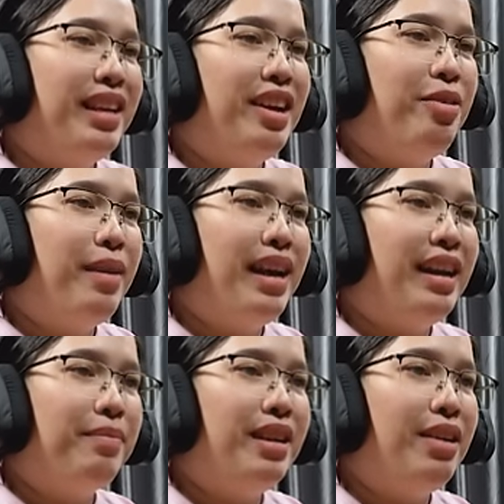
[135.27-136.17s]
มันเกี่ยวไหม
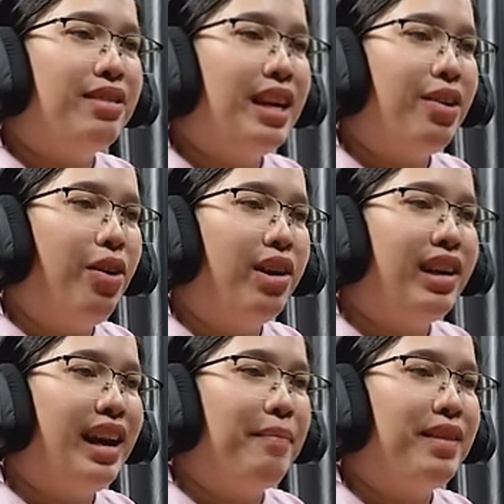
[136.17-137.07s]
กับที่เราใช้ค้อ
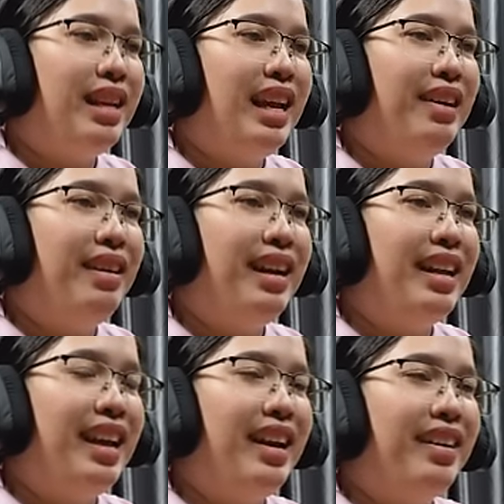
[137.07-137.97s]
นระดับนี้แล้วอะ
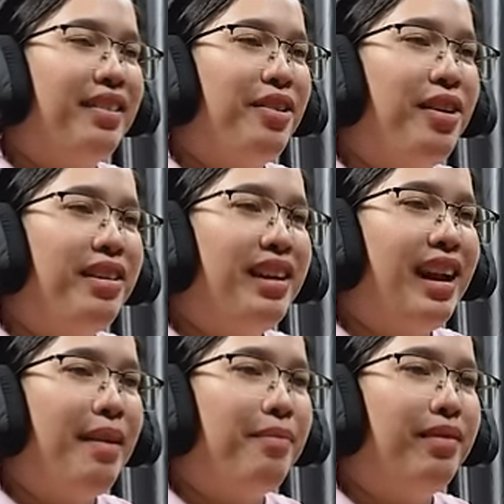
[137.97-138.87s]
ไรอย่างเงี้ยค้อน
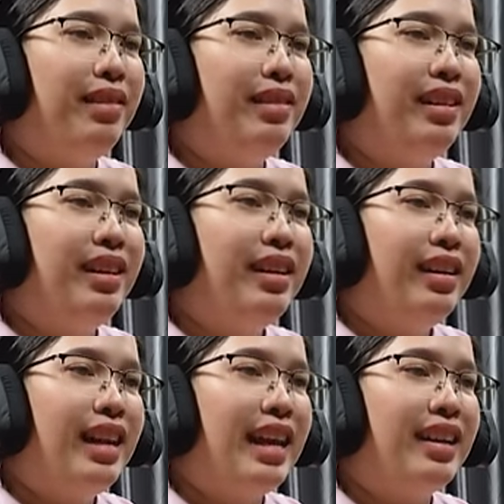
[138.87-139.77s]
ระดับ
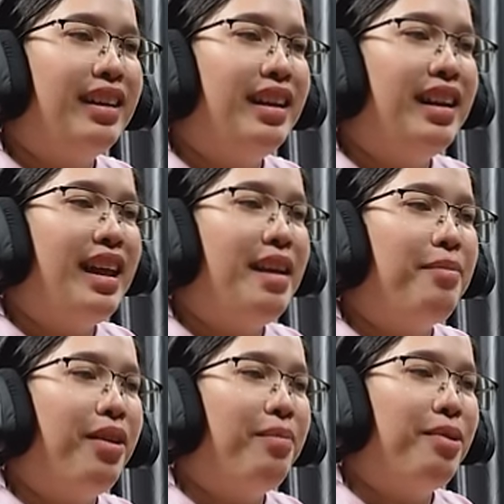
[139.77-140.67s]
เหล็กก็เลยได้
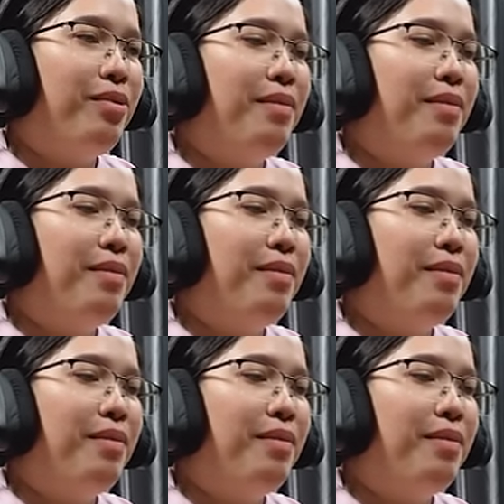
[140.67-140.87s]
ไดมอนด์